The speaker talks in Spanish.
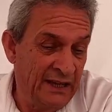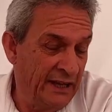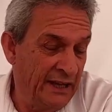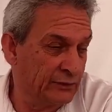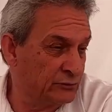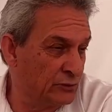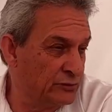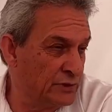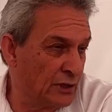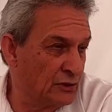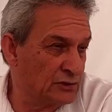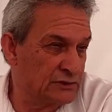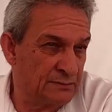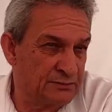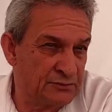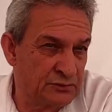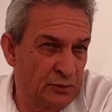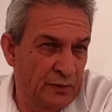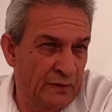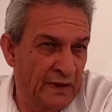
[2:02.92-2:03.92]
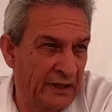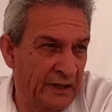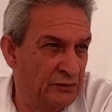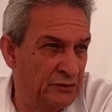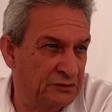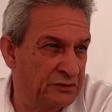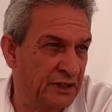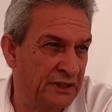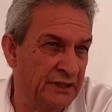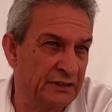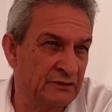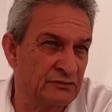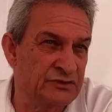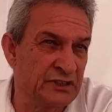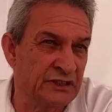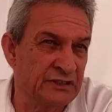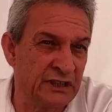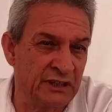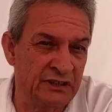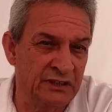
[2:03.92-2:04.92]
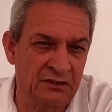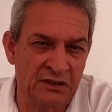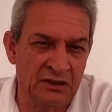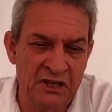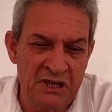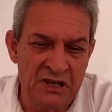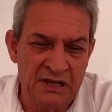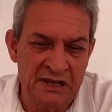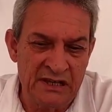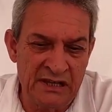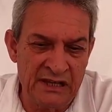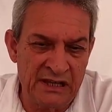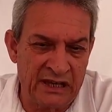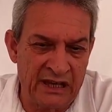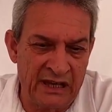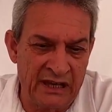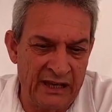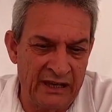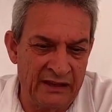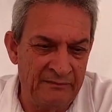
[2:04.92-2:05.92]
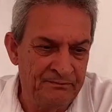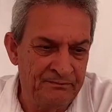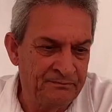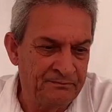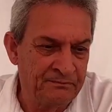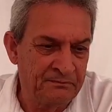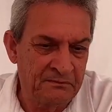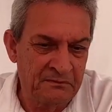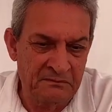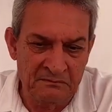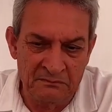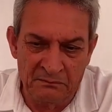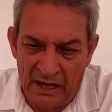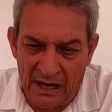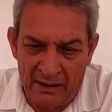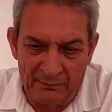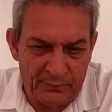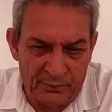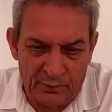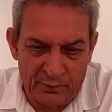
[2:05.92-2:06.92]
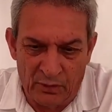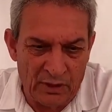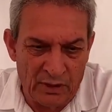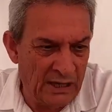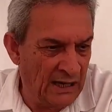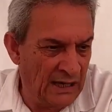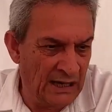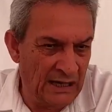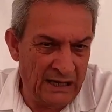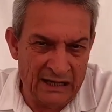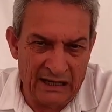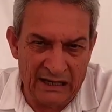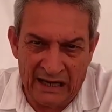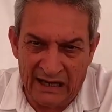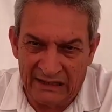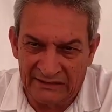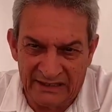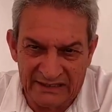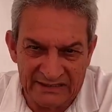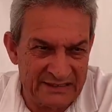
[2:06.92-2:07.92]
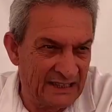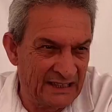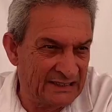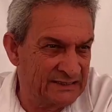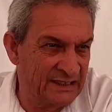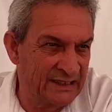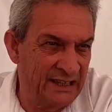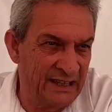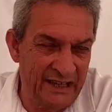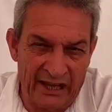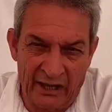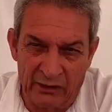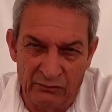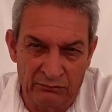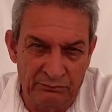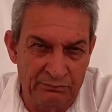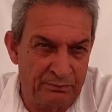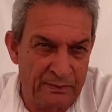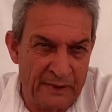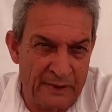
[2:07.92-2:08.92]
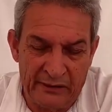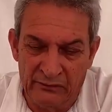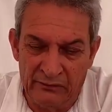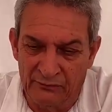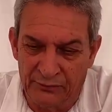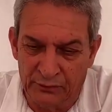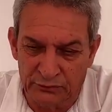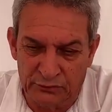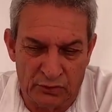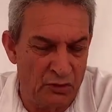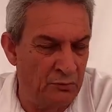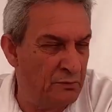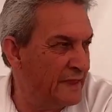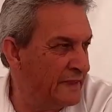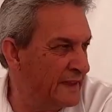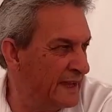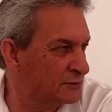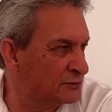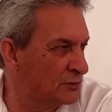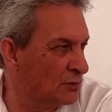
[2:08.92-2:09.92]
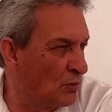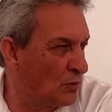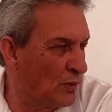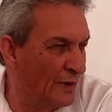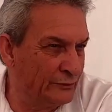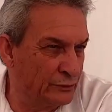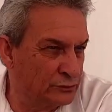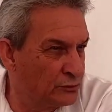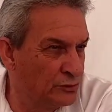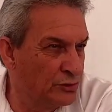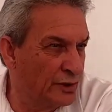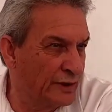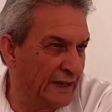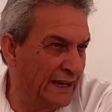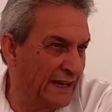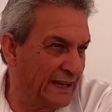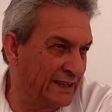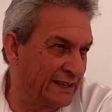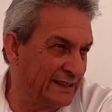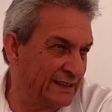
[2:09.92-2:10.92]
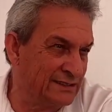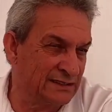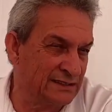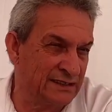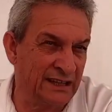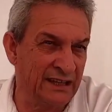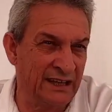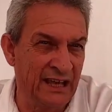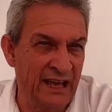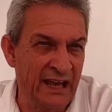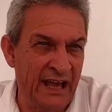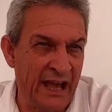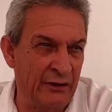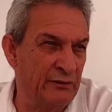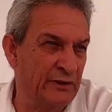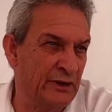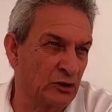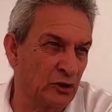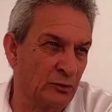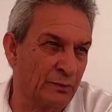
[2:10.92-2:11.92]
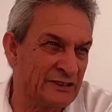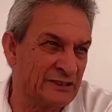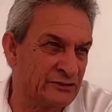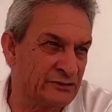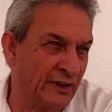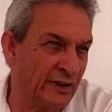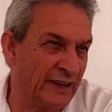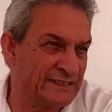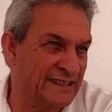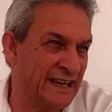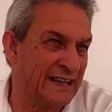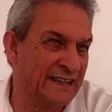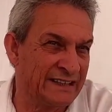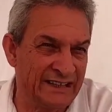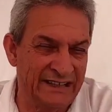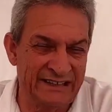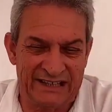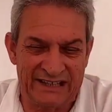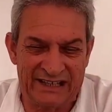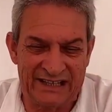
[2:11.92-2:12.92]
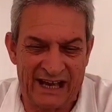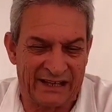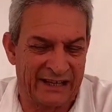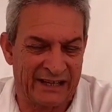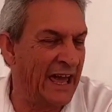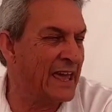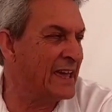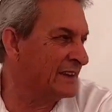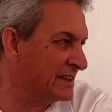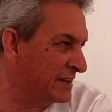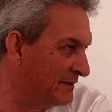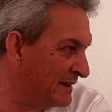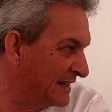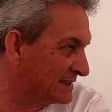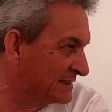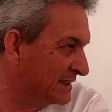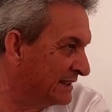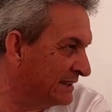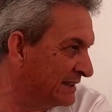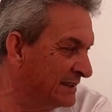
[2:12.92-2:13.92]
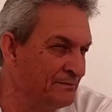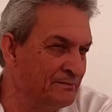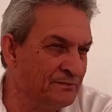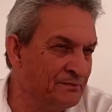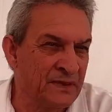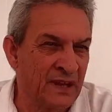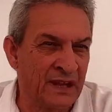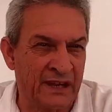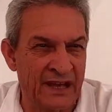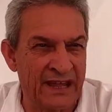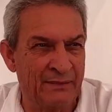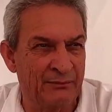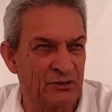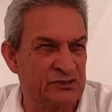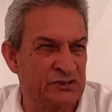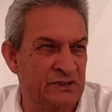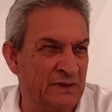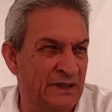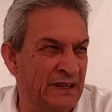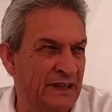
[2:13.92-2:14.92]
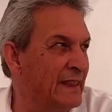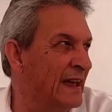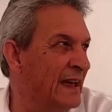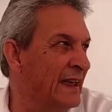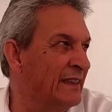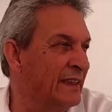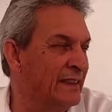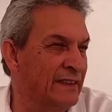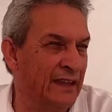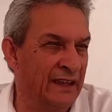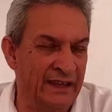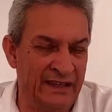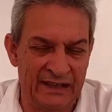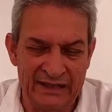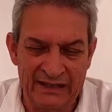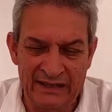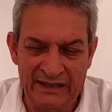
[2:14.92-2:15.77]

esto es una cosa absurda que no tiene ningún sentido y que va a probar al desastre en un, en un futuro inmediato. Cuando tú no creas gente en una agrupación que sea crítica, que haya debate, que haya posibilidades eh,